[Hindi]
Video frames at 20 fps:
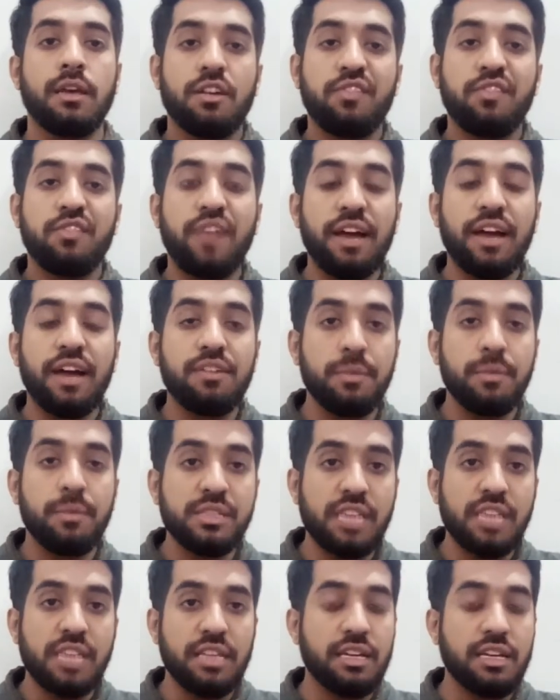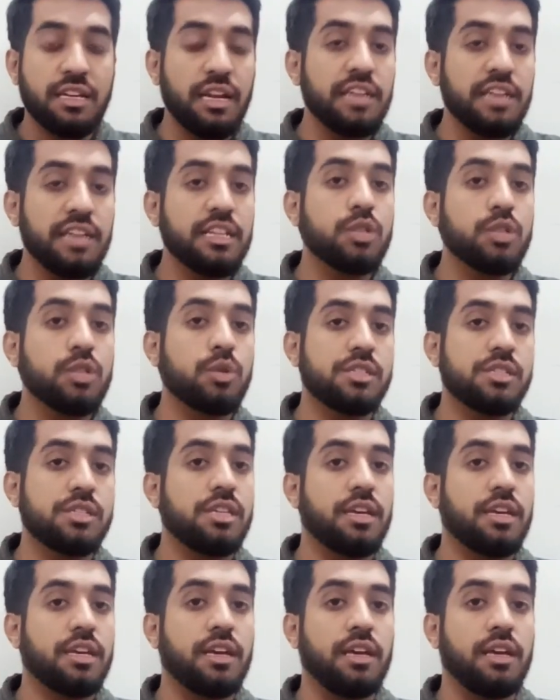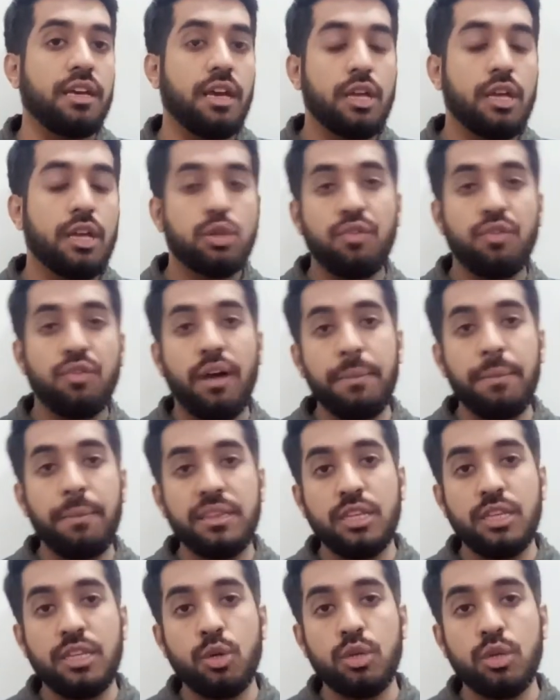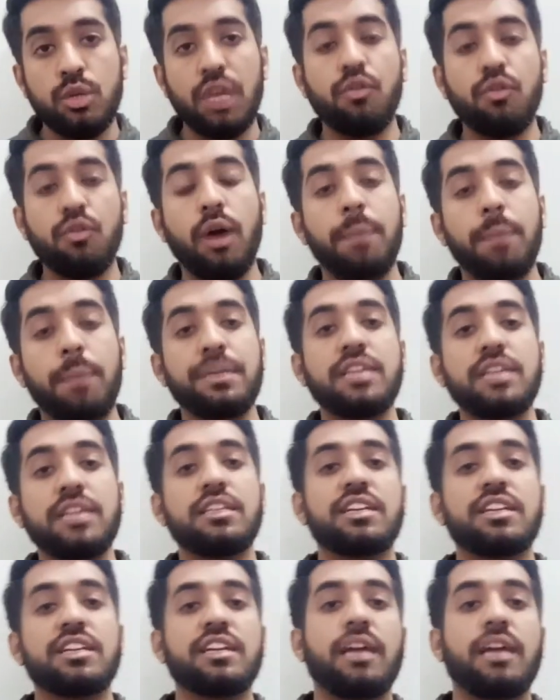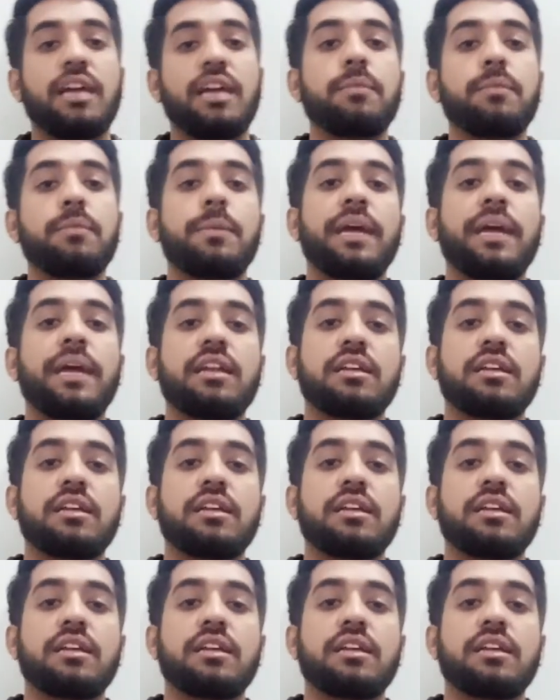फाइवर पे ज़्यादा क्लाइंट है यूएसए के तो वहाँ पे दिन होता है वो अपने दिन के टाइम में बैठ कर